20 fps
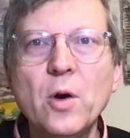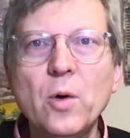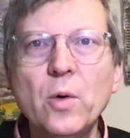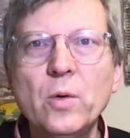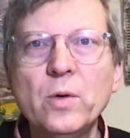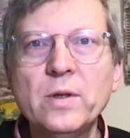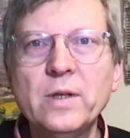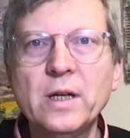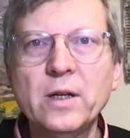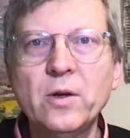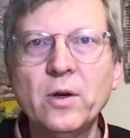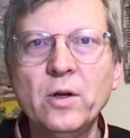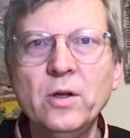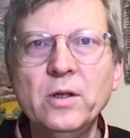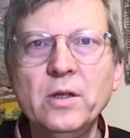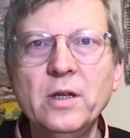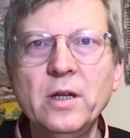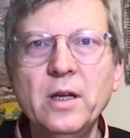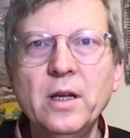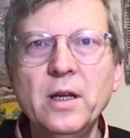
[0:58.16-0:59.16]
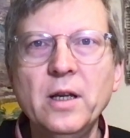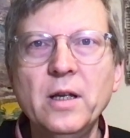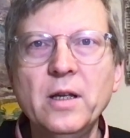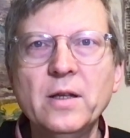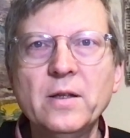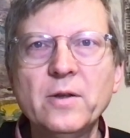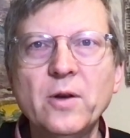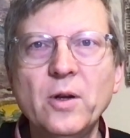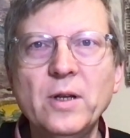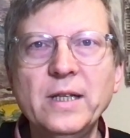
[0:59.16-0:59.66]
Unser Gold
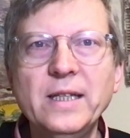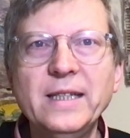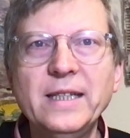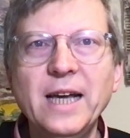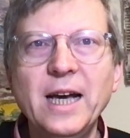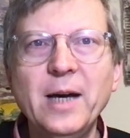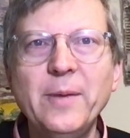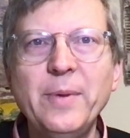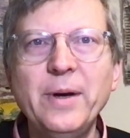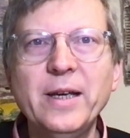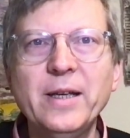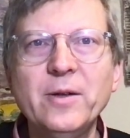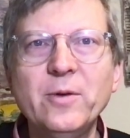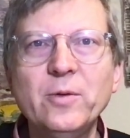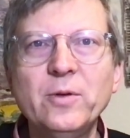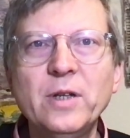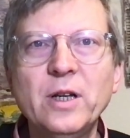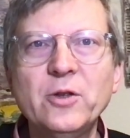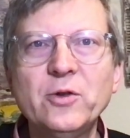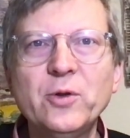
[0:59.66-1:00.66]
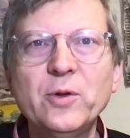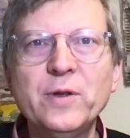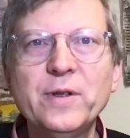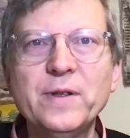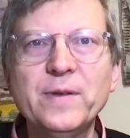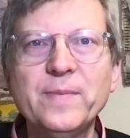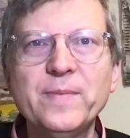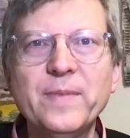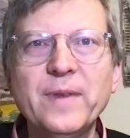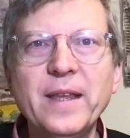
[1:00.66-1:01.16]
soll ihn dabei
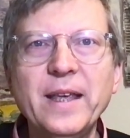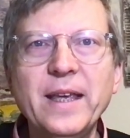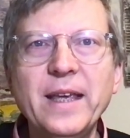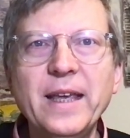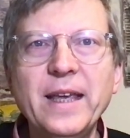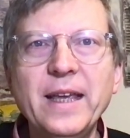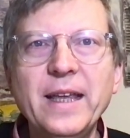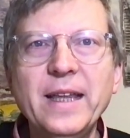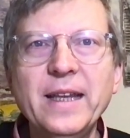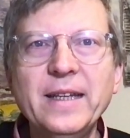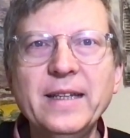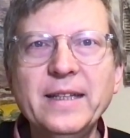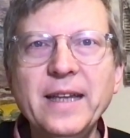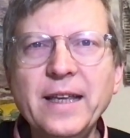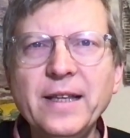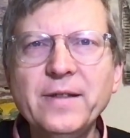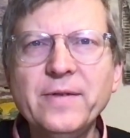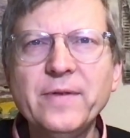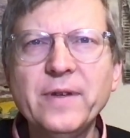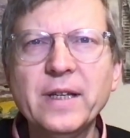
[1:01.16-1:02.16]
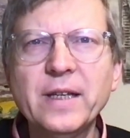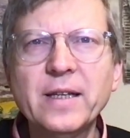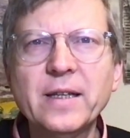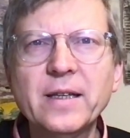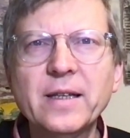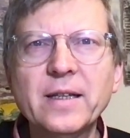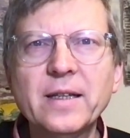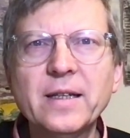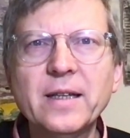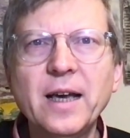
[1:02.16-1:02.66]
unterstützen.
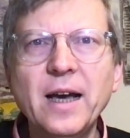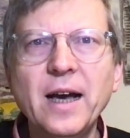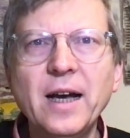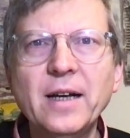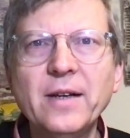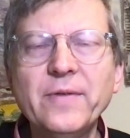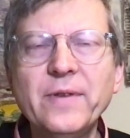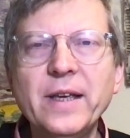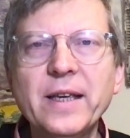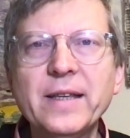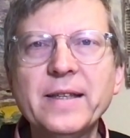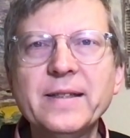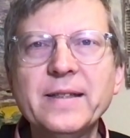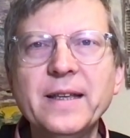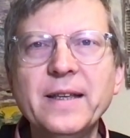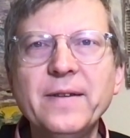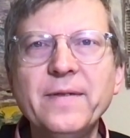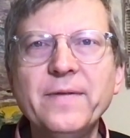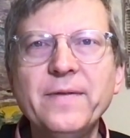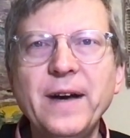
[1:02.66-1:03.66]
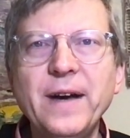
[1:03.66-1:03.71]
Deswegen tragen wir es den